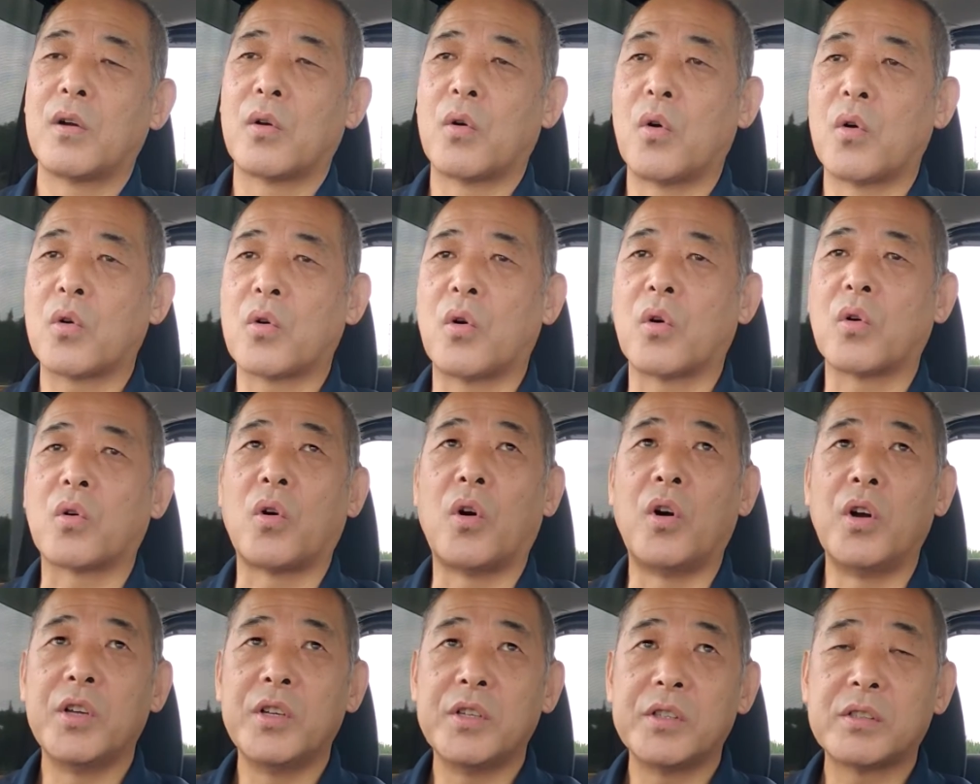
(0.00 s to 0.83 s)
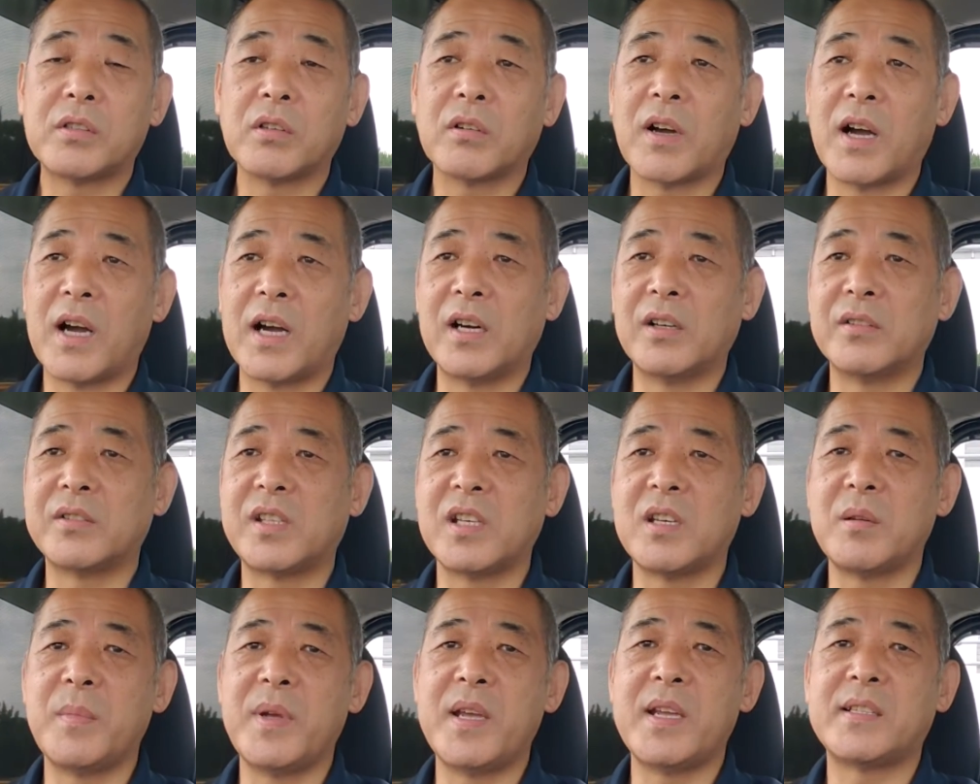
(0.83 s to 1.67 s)
こうこうこういう人がう
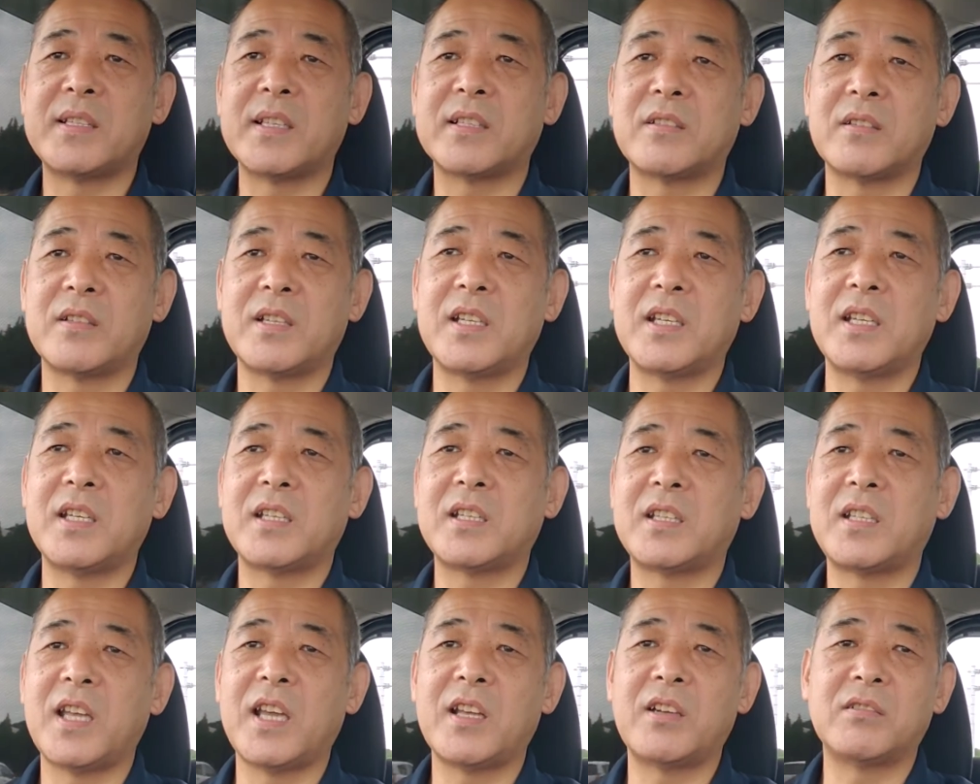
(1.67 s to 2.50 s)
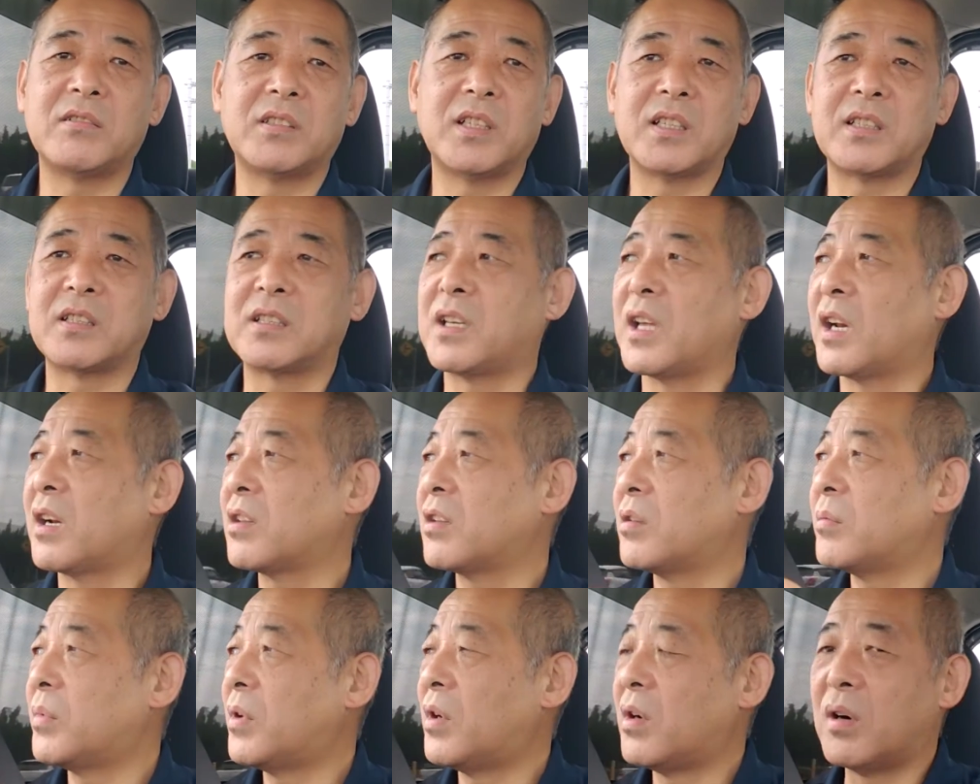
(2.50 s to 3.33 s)
ちに面接に来ているんですけれ
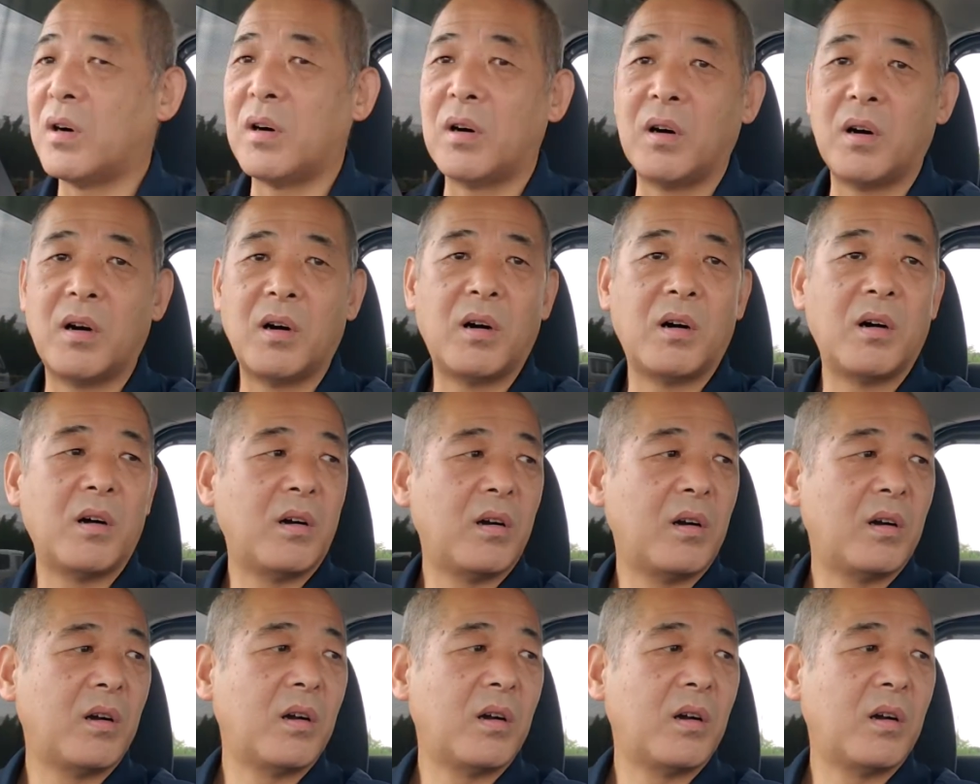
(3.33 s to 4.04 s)
ども